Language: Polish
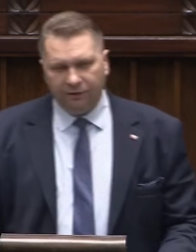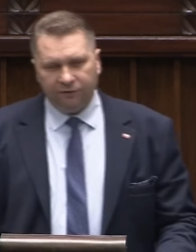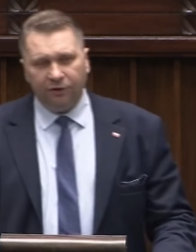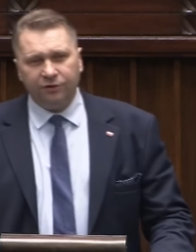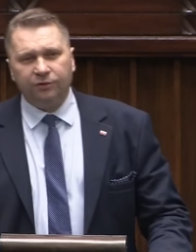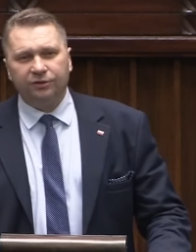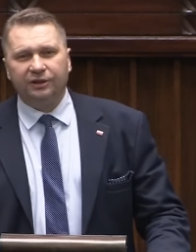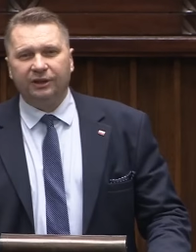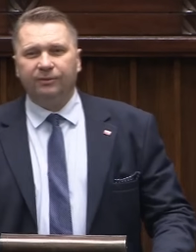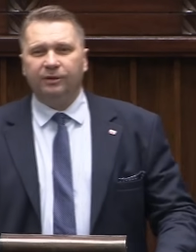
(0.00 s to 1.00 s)
W związku z
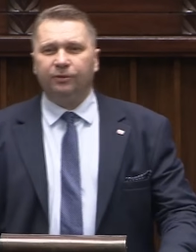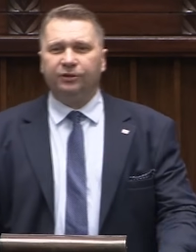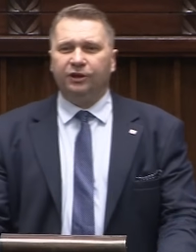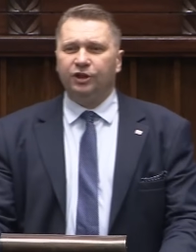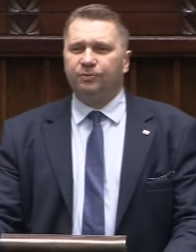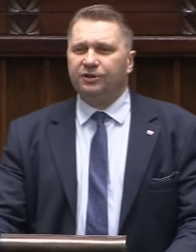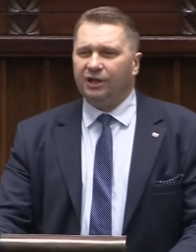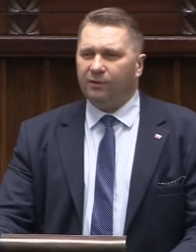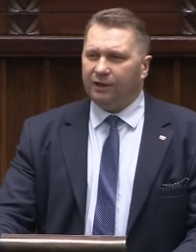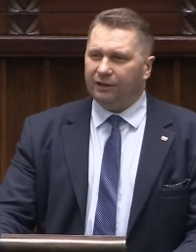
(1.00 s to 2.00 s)
tym podjęliśmy
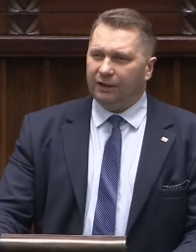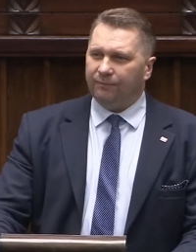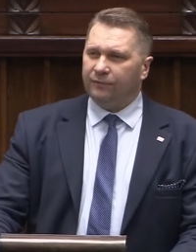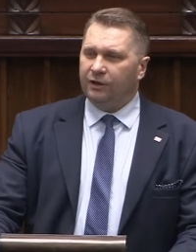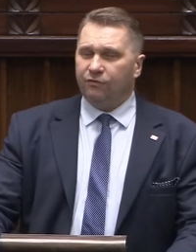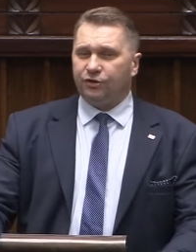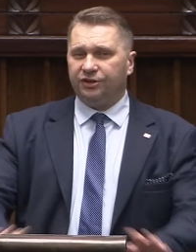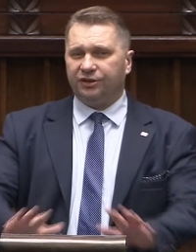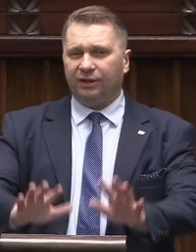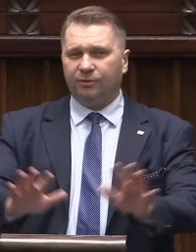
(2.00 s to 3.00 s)
działania,
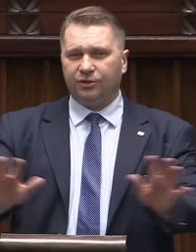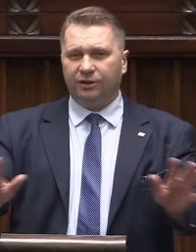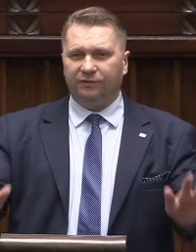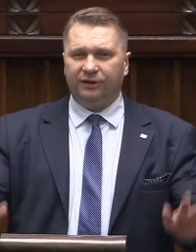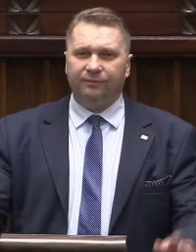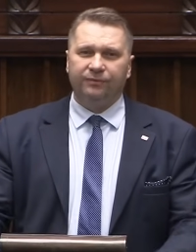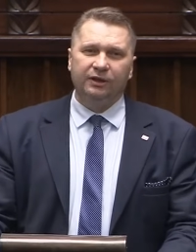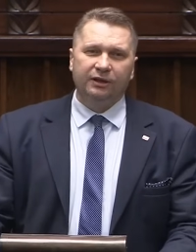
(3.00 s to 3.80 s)
wszystkie możliwe,